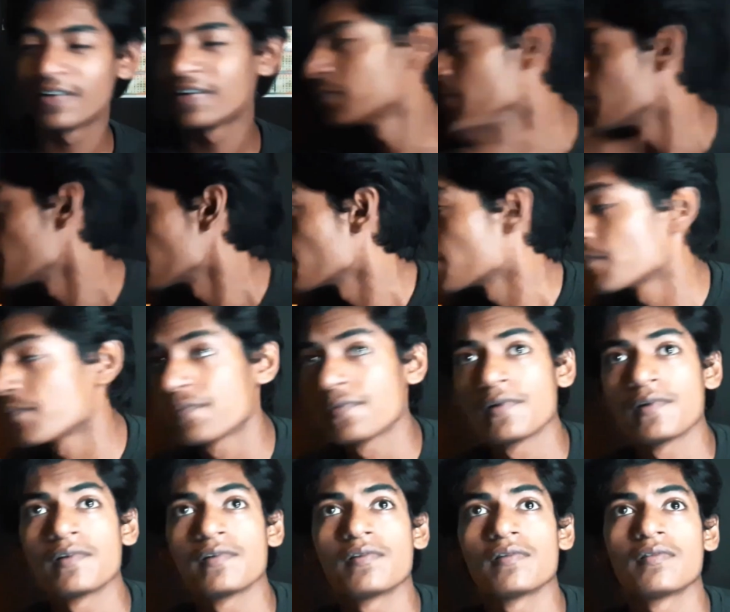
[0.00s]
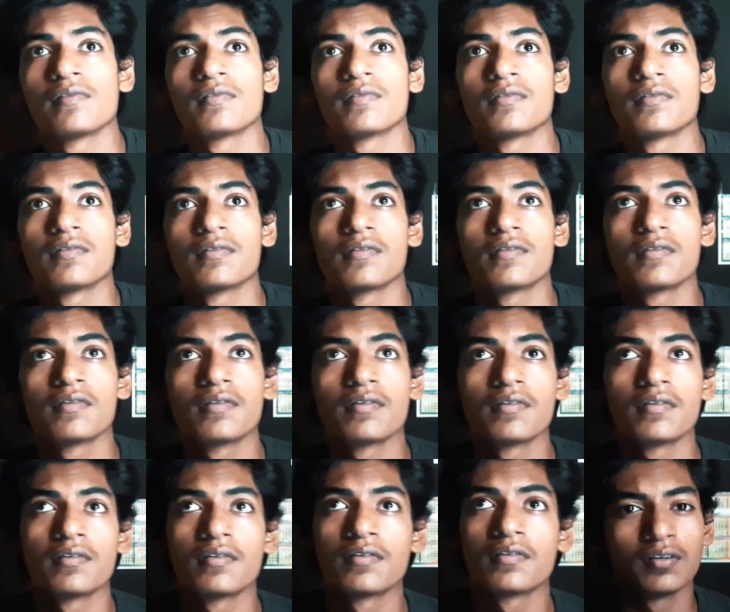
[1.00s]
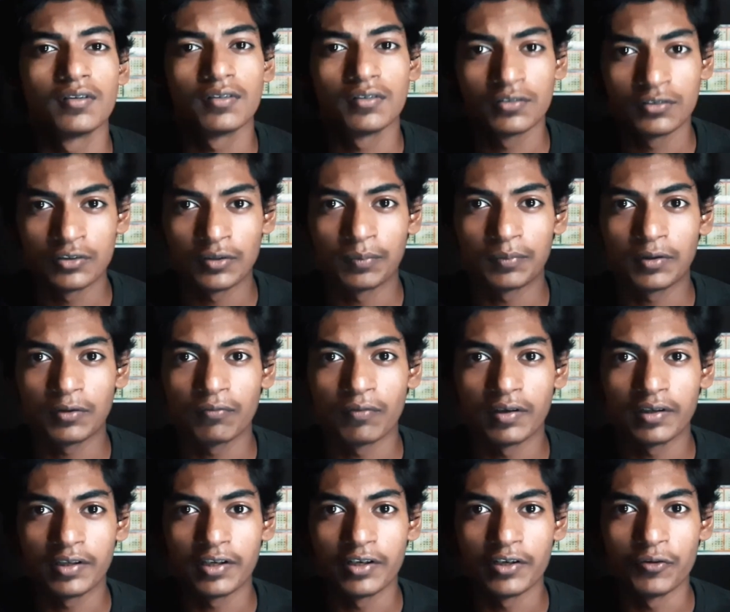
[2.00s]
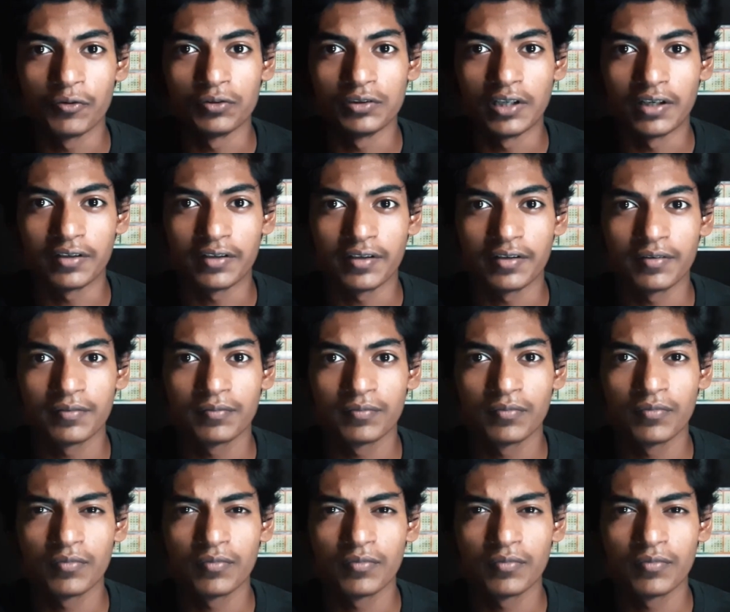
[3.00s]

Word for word: एक ही आइडिया कितनी बार चिपकाओगे जब तक वन के नहीं हो जाते